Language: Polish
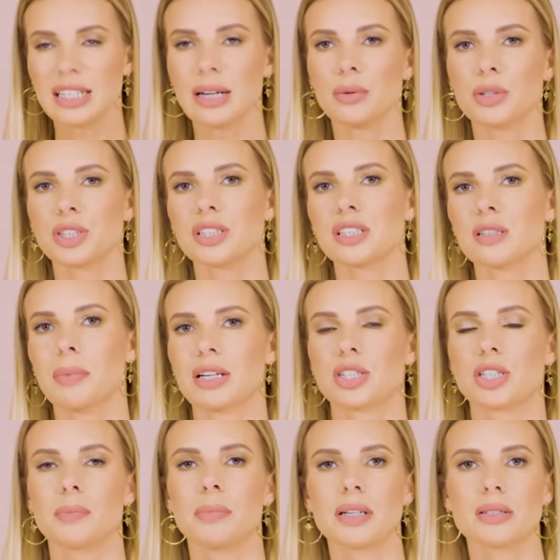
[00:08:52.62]
i całość jest,
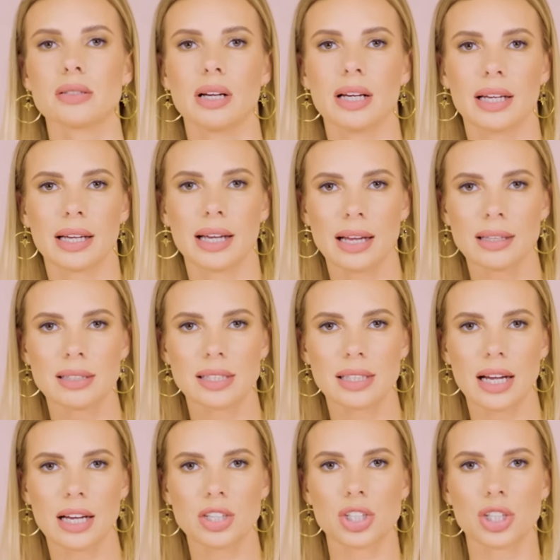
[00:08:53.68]
zobaczcie, bardzo
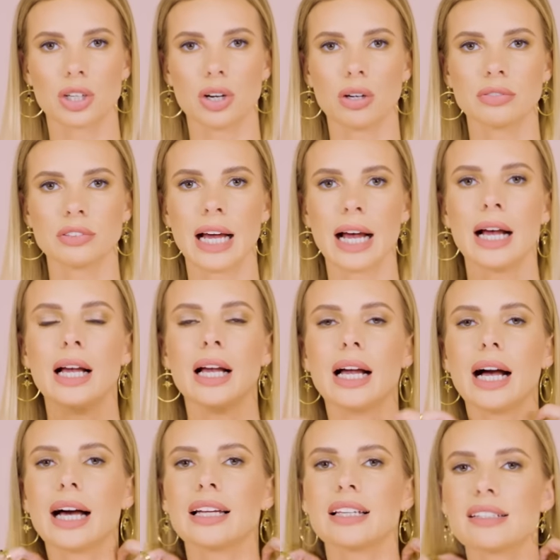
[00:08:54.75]
elegancka, szykowna,
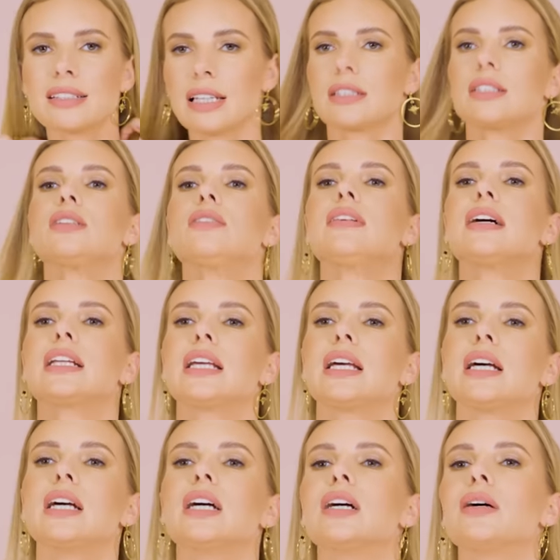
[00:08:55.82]
ale
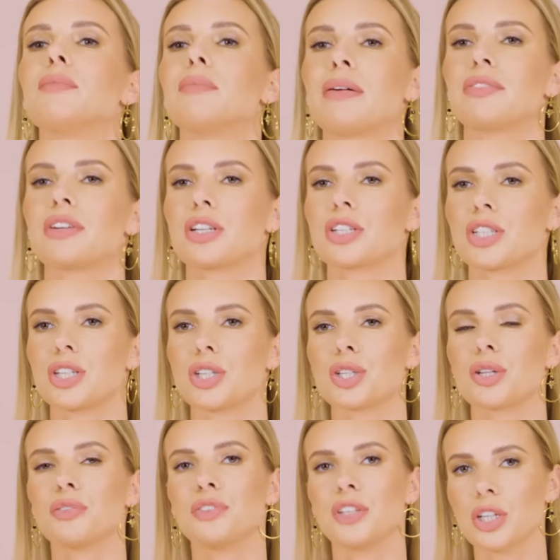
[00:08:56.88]
zdecydowanie mam wrażenie,
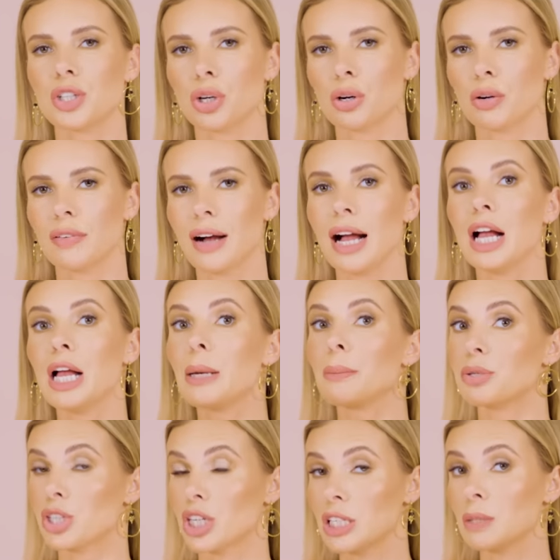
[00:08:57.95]
że wieczorowa
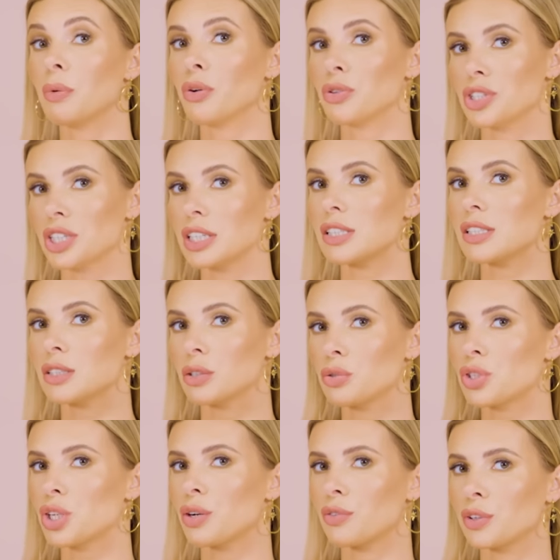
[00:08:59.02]
przez połączenie z tą
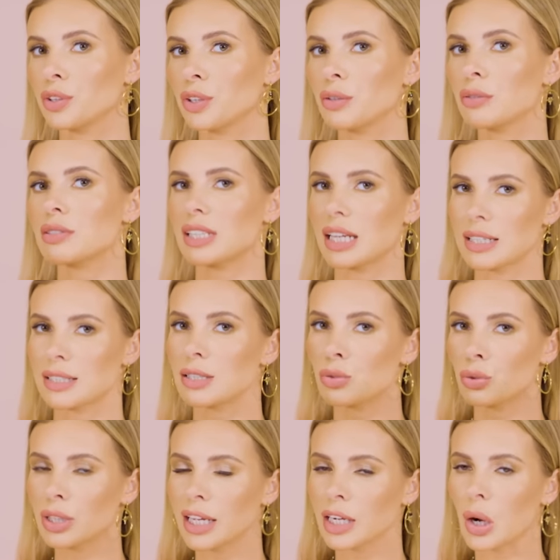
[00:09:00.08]
czerwoną sexy
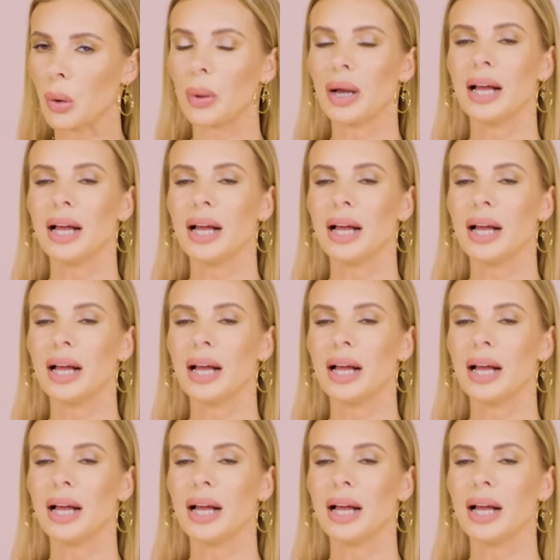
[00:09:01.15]
sukienką.